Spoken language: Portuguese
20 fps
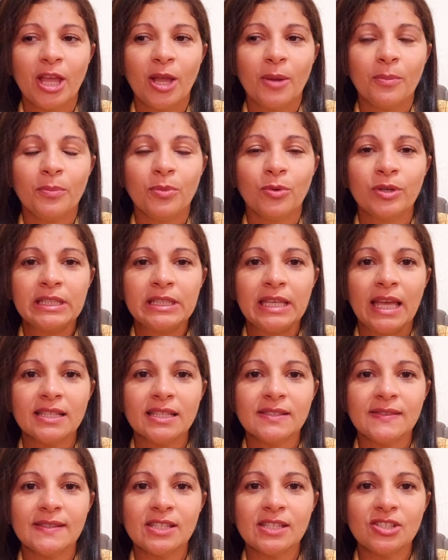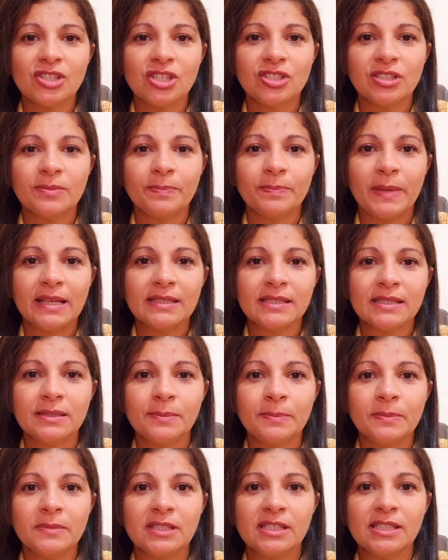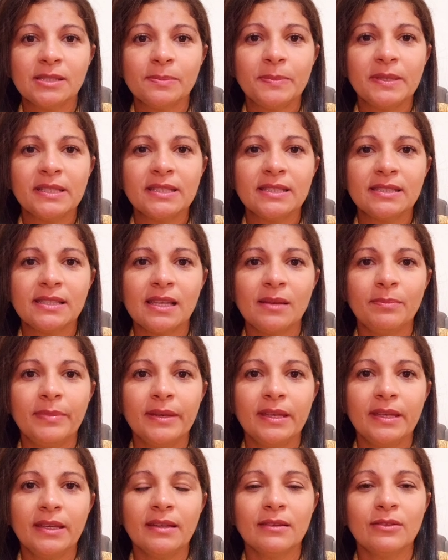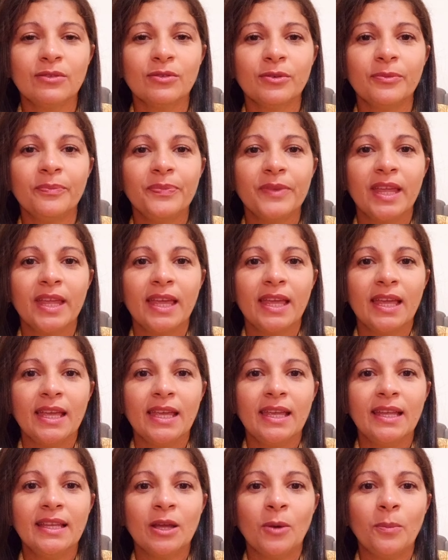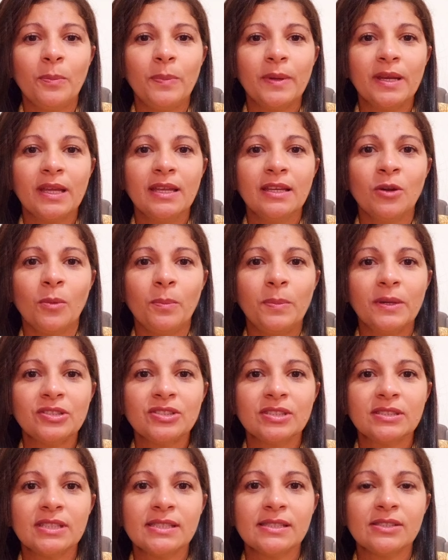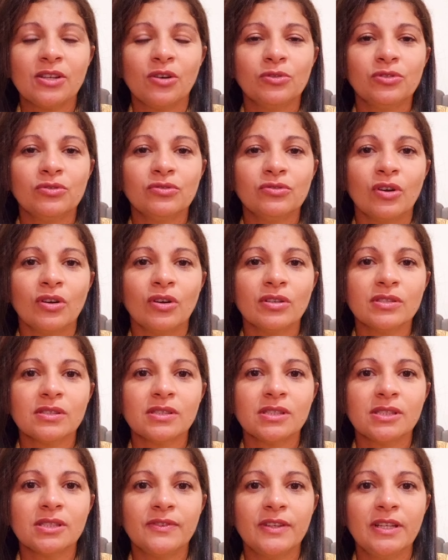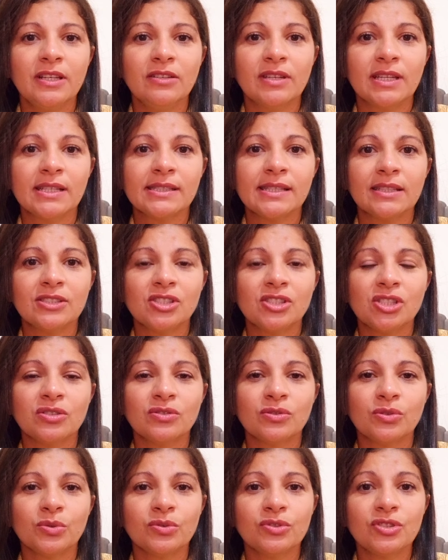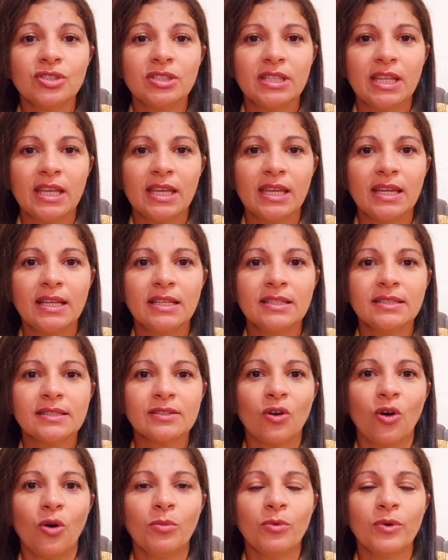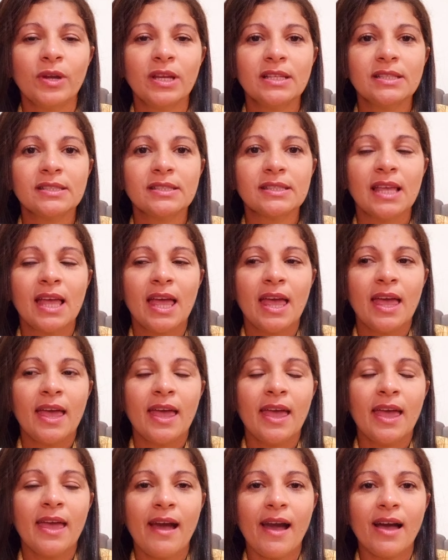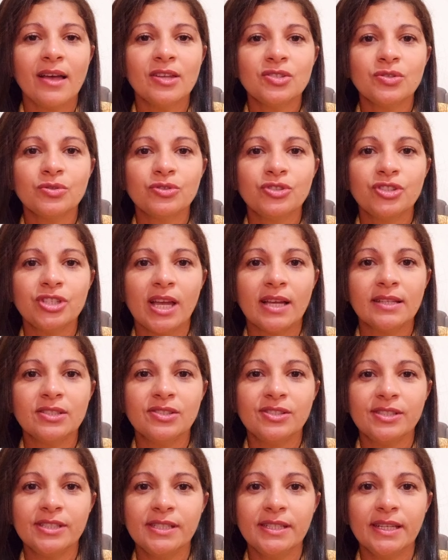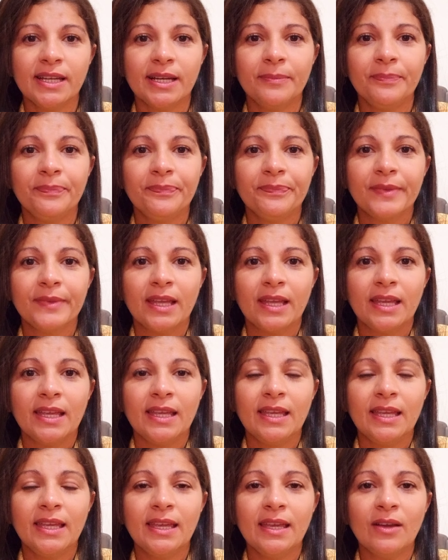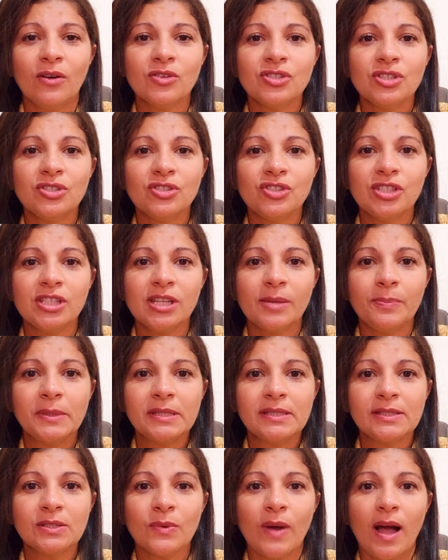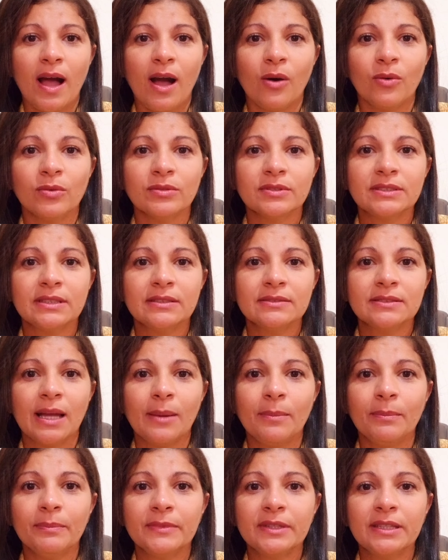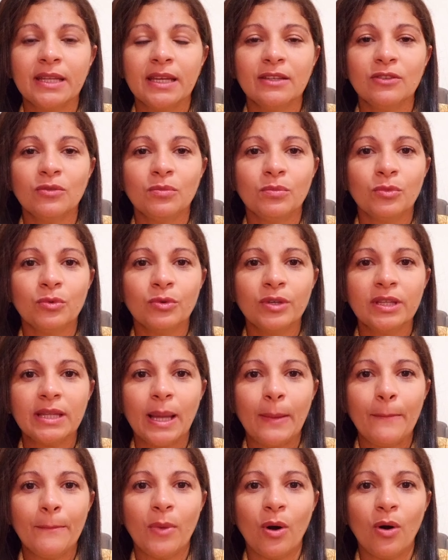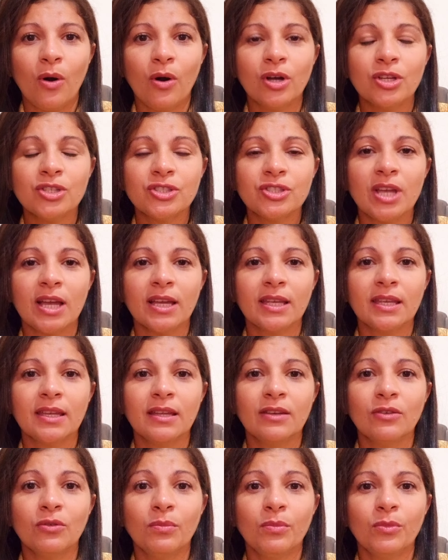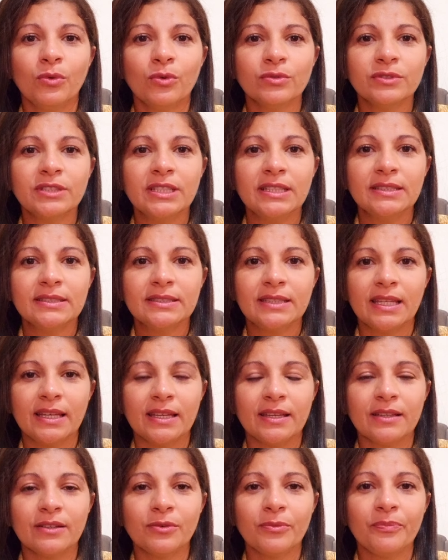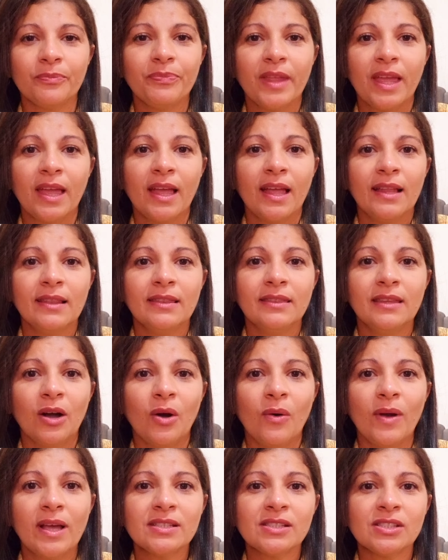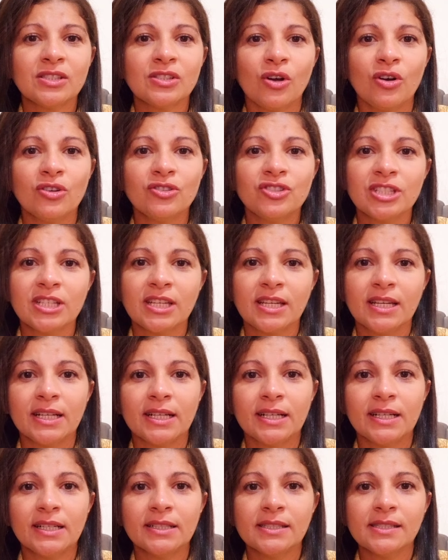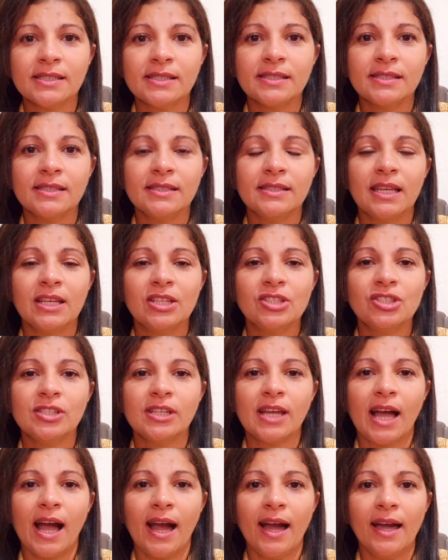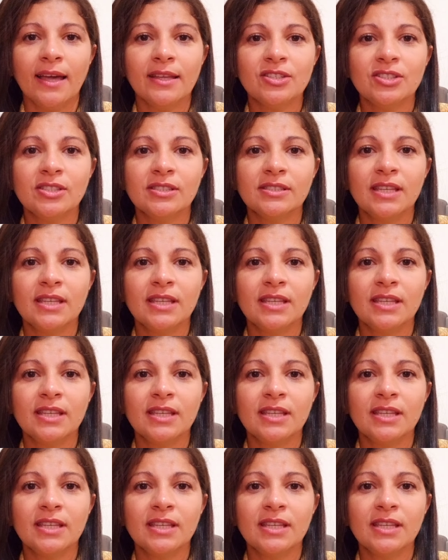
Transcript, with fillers: Porque às vezes a gente passa despercebido e não, e não presta atenção nos nossos filhos, nas atitudes deles, como eles reage o dia a dia. E hoje em dia, pessoal, tá tendo muita morte aqui no mundo inteiro. Não é só de câncer, nem de AIDS,